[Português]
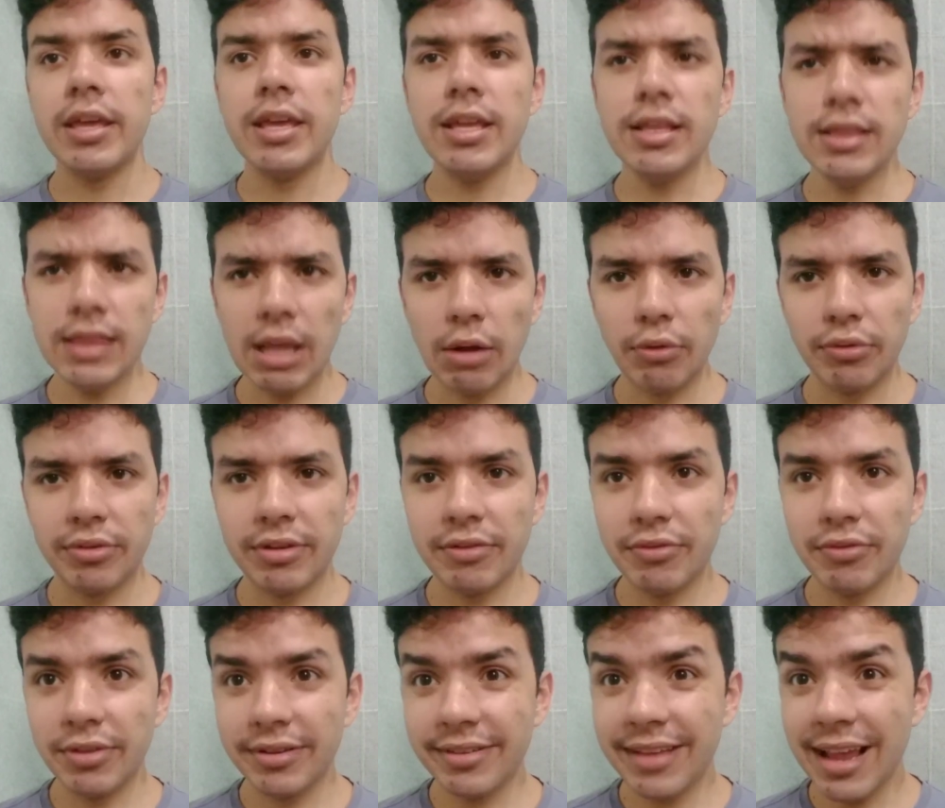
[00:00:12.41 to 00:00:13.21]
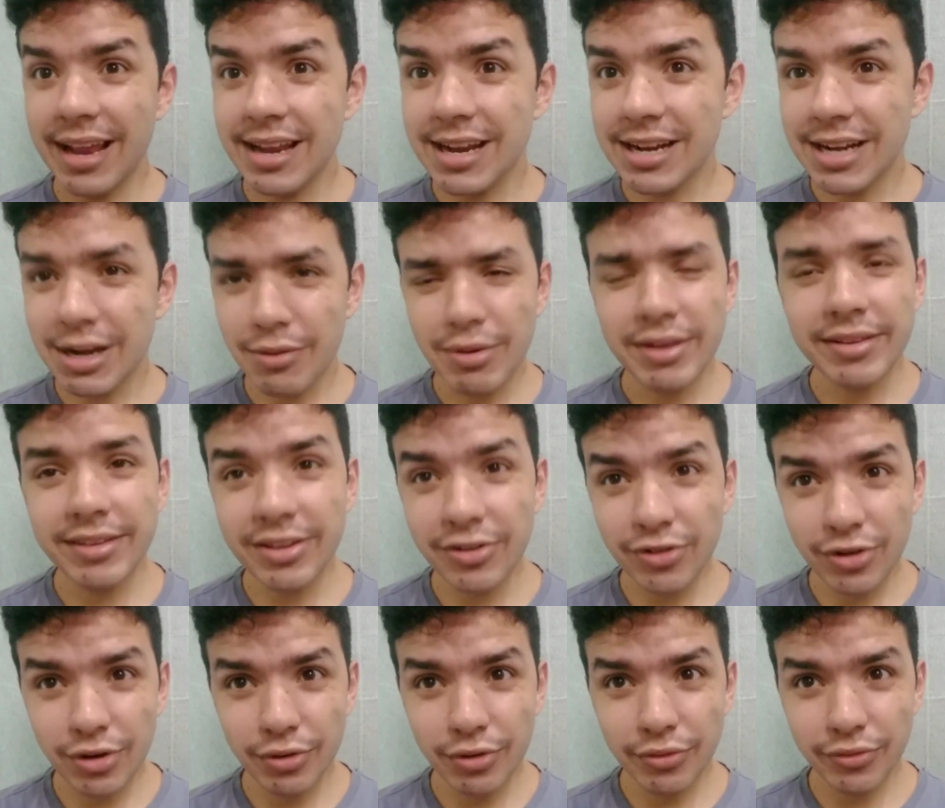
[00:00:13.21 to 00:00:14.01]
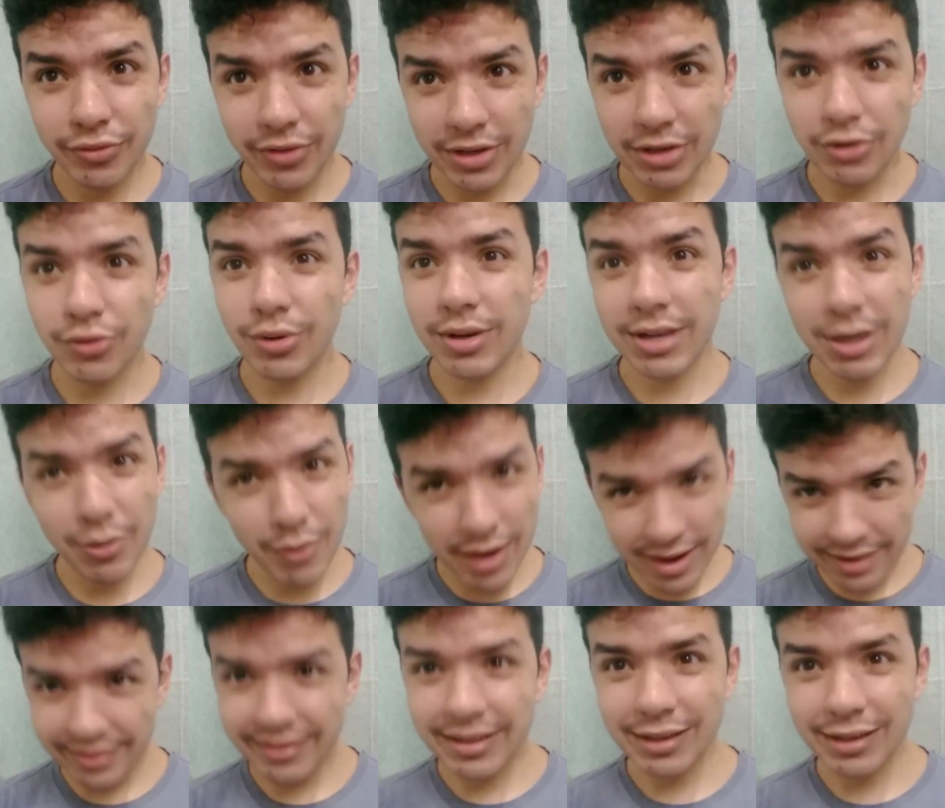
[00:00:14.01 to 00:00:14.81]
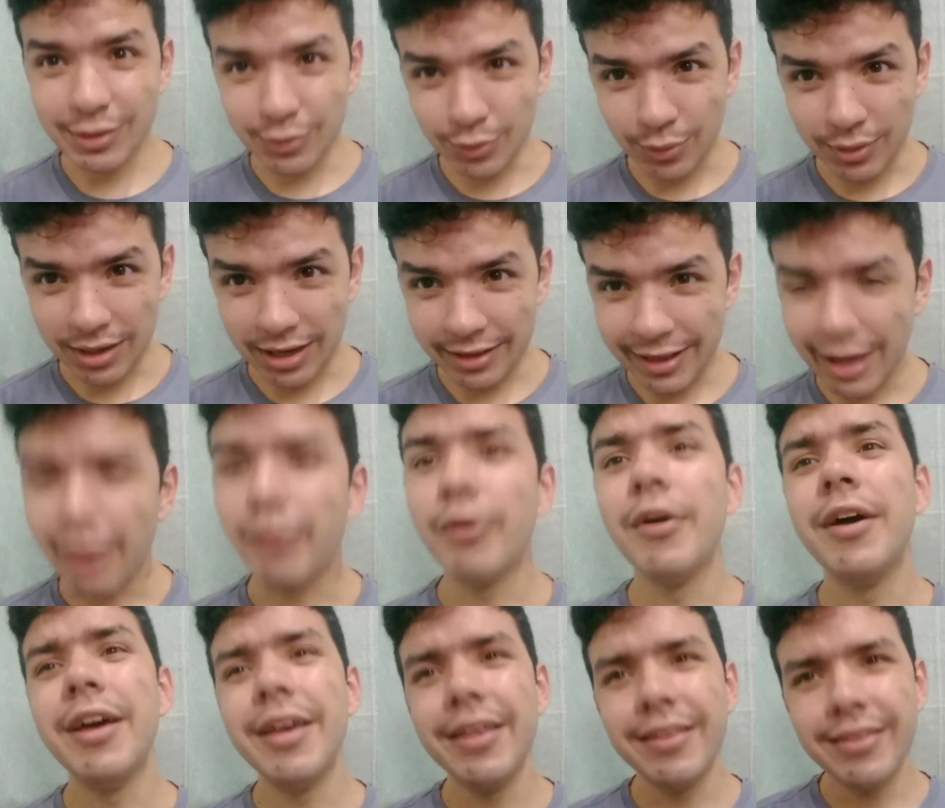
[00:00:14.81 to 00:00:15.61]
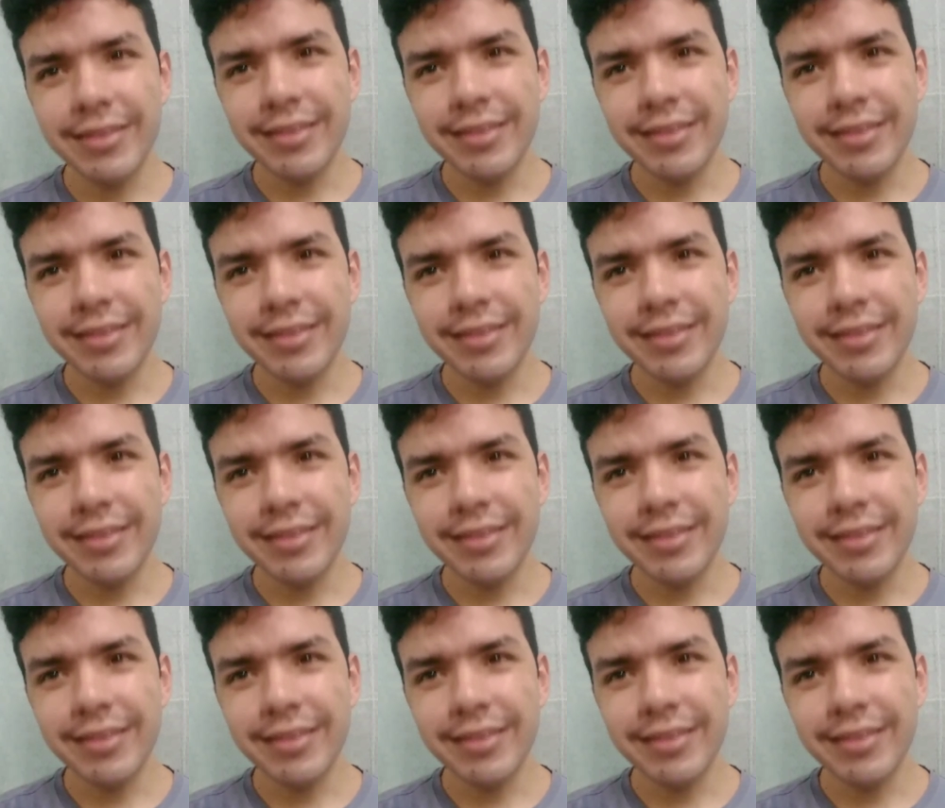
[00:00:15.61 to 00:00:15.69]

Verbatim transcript: Então, se você ainda não assistiu o vídeo e não é inscrito no canal,